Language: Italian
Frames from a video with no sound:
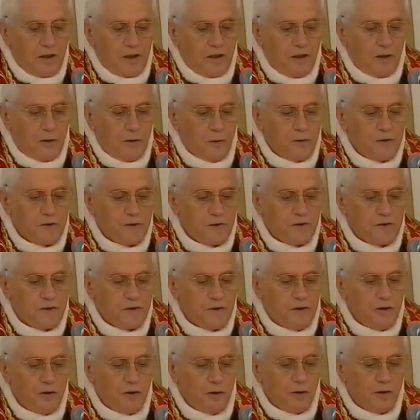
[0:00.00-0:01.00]
illustri
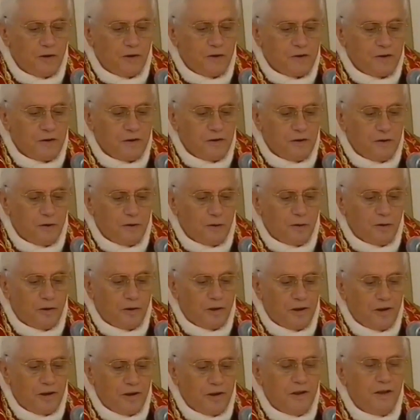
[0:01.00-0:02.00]
signore e
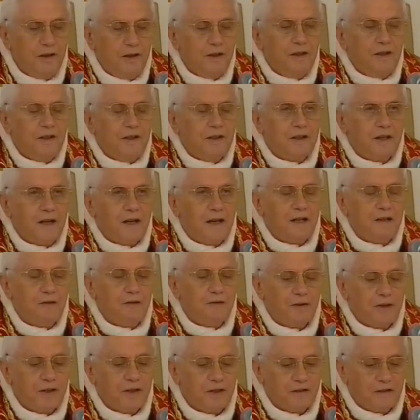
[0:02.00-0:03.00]
signore, cari
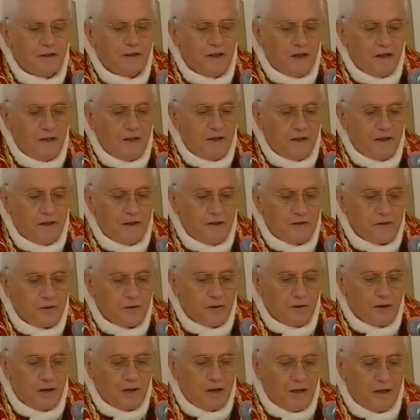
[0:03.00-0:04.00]
fratelli e
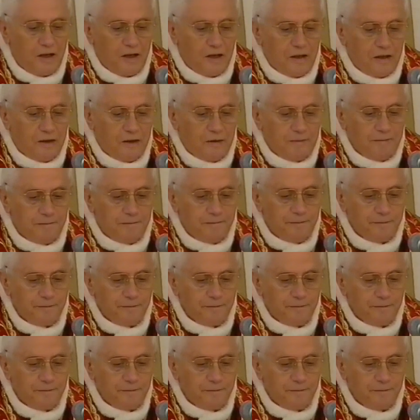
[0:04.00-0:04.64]
sorelle,